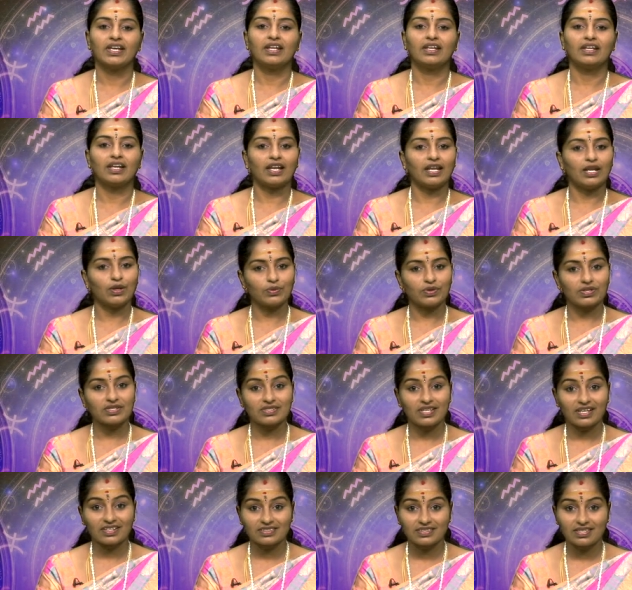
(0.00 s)
நல்ல ஒரு
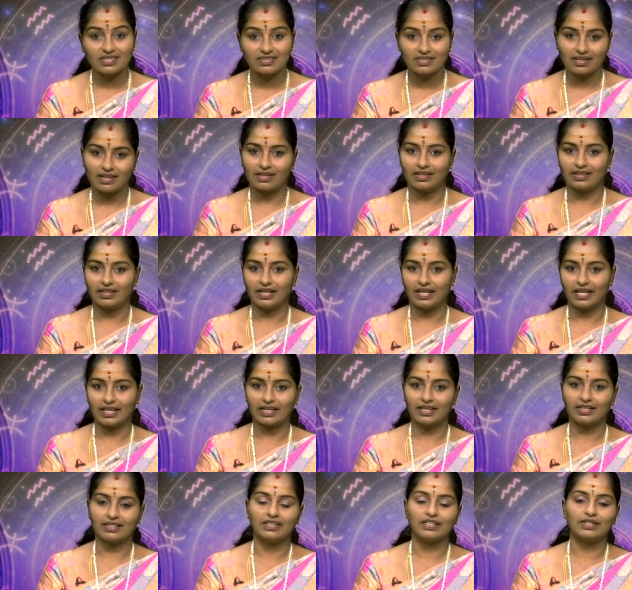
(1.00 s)
சக்ஸஸான
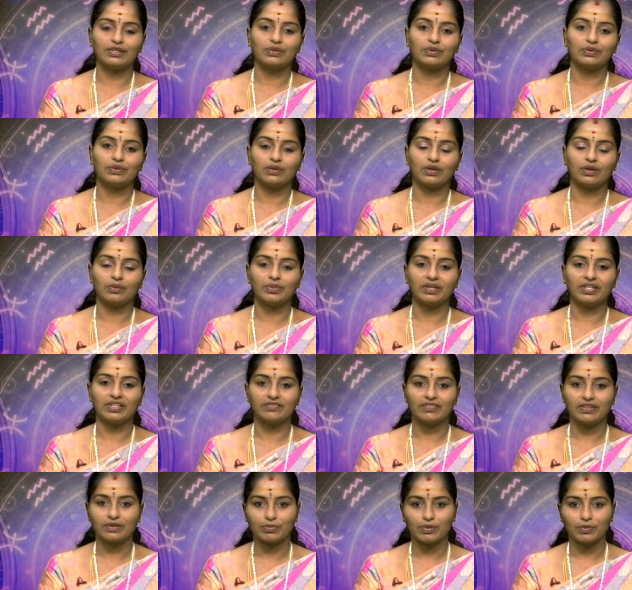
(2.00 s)
நிலைகள் இருக்கணும் அப்படின்னு
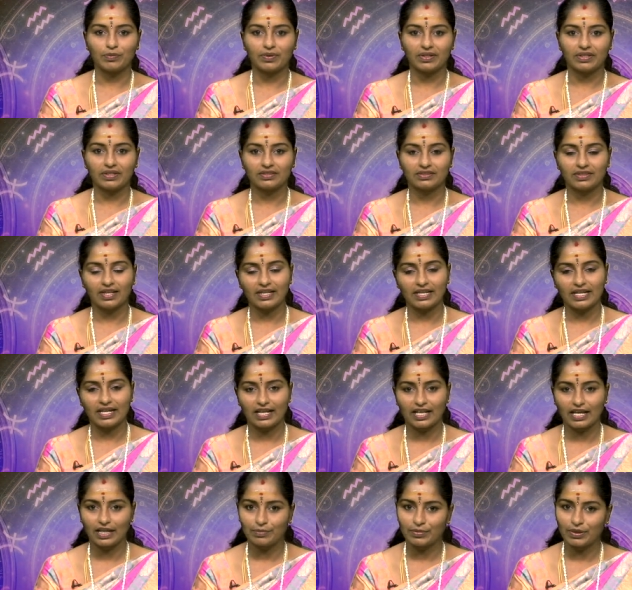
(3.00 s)
விருப்பப்பட்டு தான்
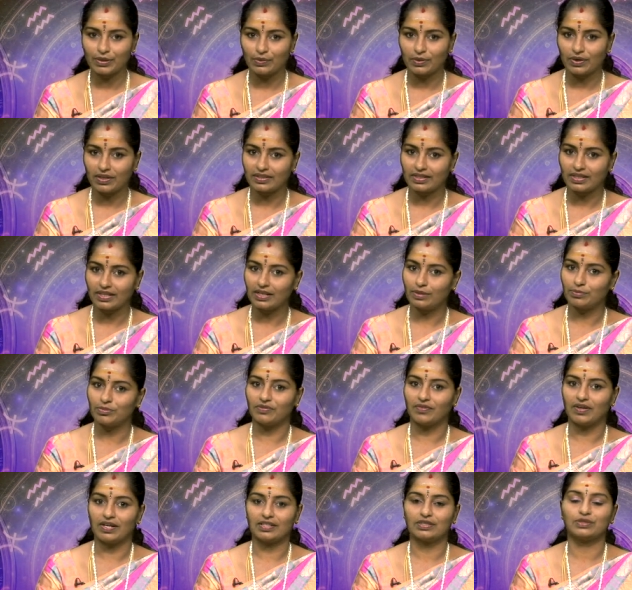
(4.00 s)
எல்லாருமே குழந்தைய நம்ம
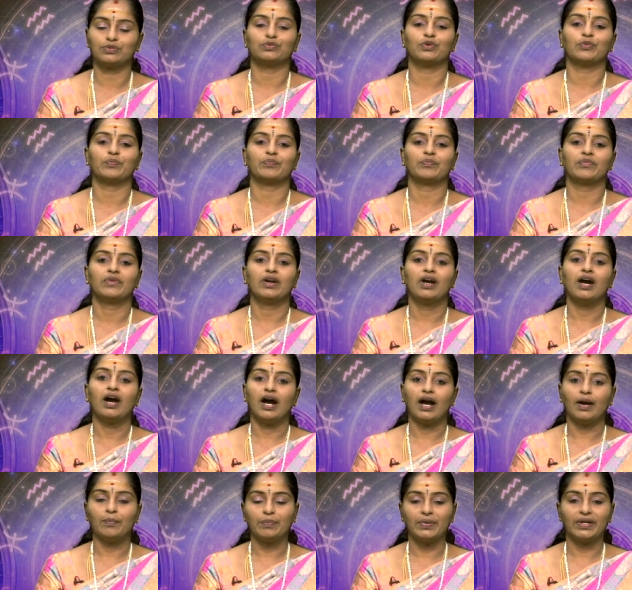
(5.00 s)
வளர்த்துவோம்
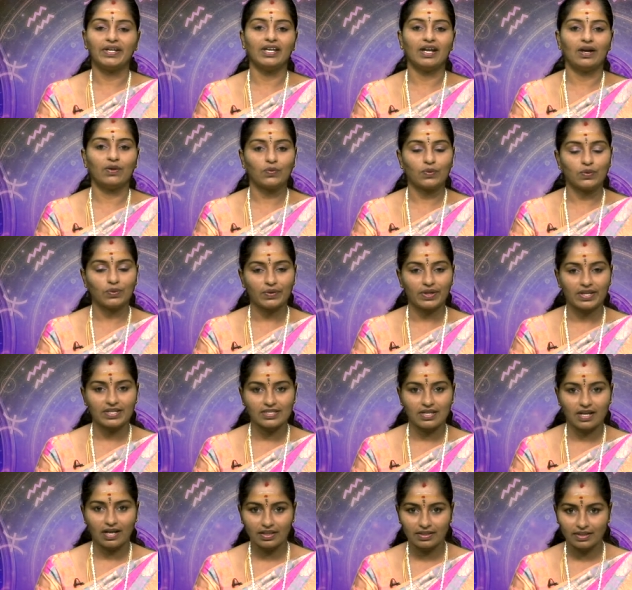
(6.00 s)
அப்படி அவங்களுடைய
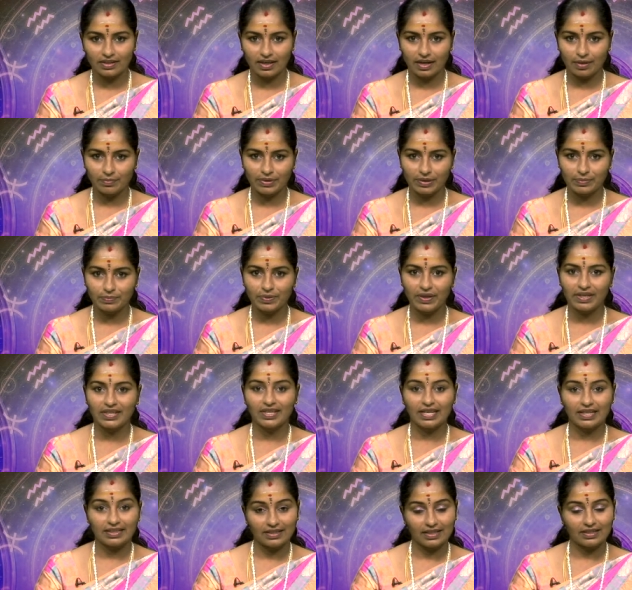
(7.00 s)
ஜாதக அமைப்பு
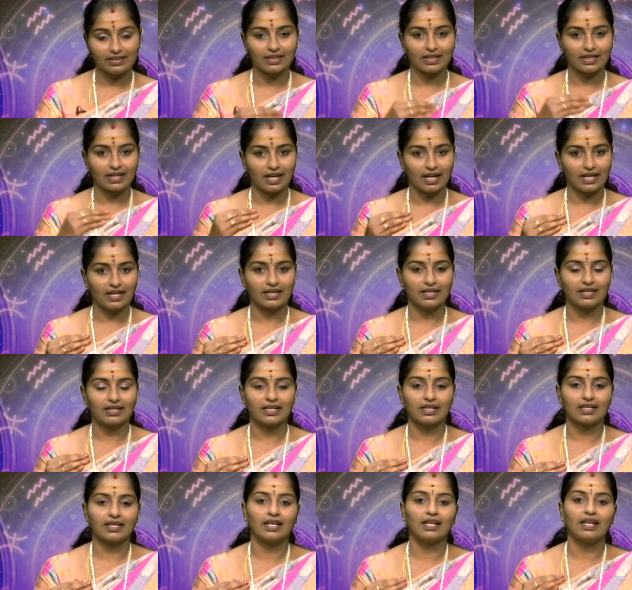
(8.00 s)
எந்தெந்த
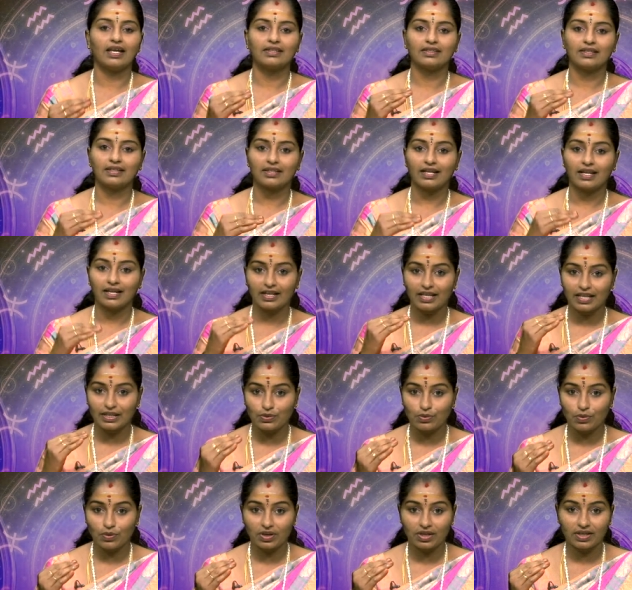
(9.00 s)
காலகட்டங்களில் அந்த நல்ல
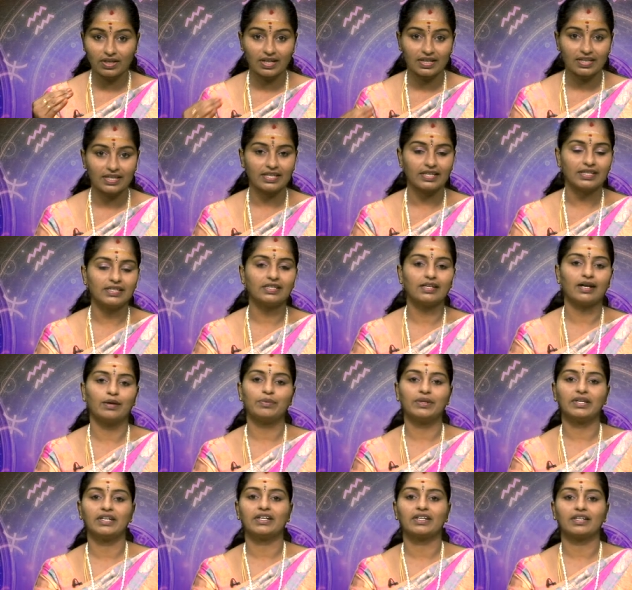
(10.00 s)
யோகங்கள் இருக்குது
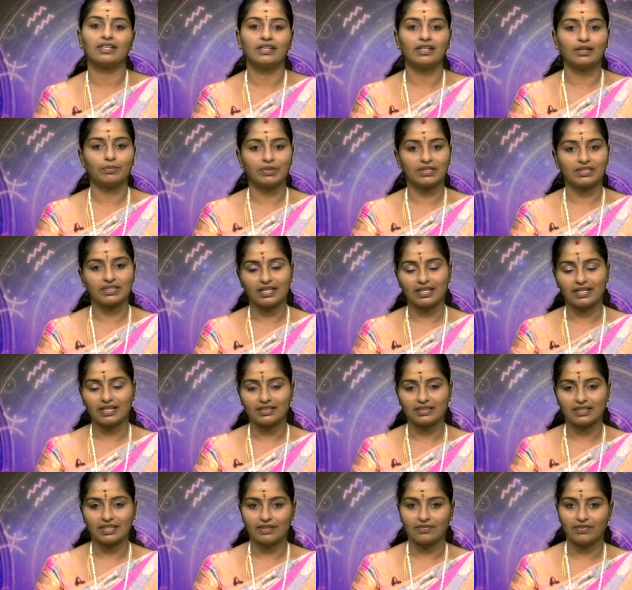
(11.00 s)
அப்படின்றத நம்ம தெல்ல
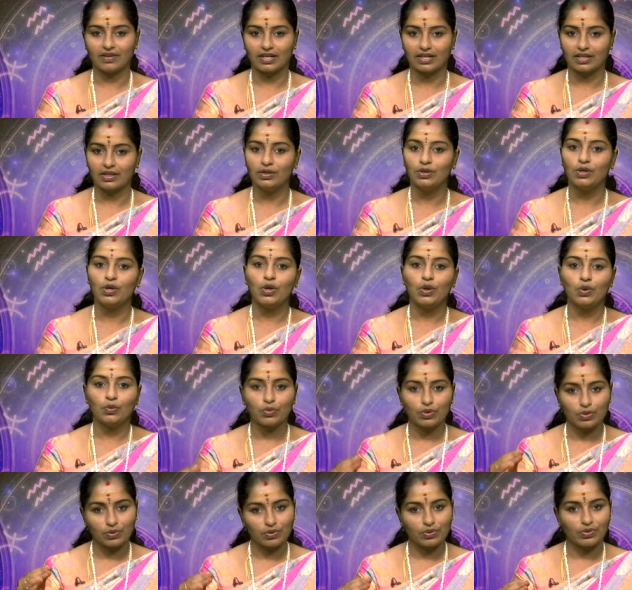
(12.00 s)
தெளிவாக
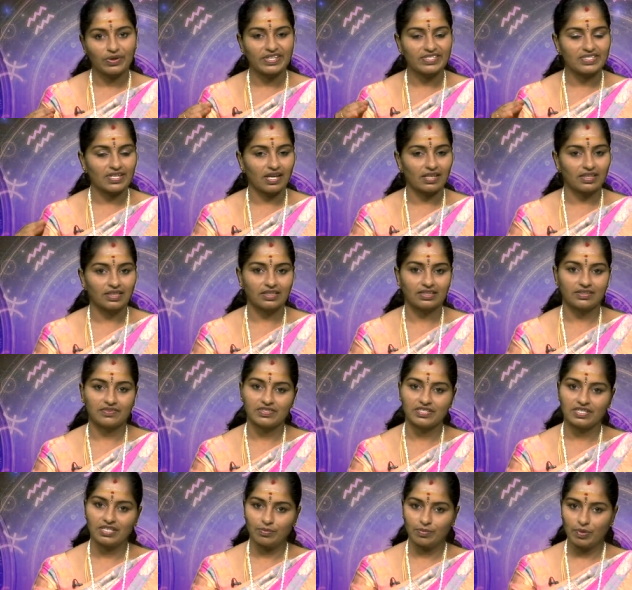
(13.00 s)
ஒருவருடைய ஜாதகத்தை
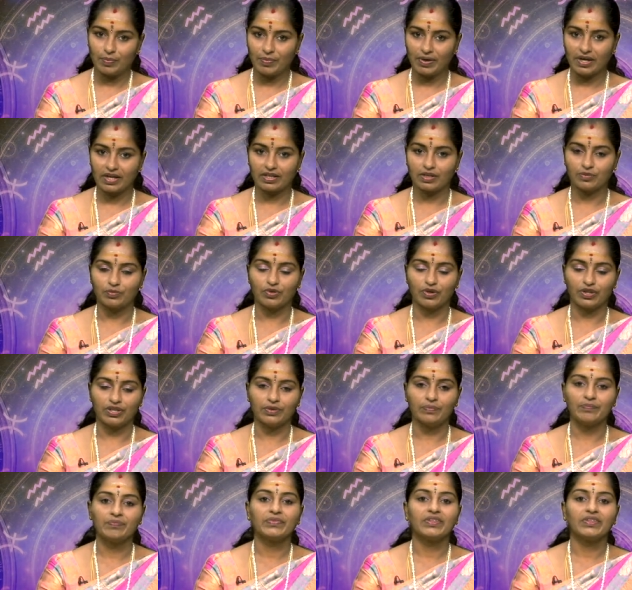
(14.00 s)
வச்சு நம்ம பார்க்க முடியும்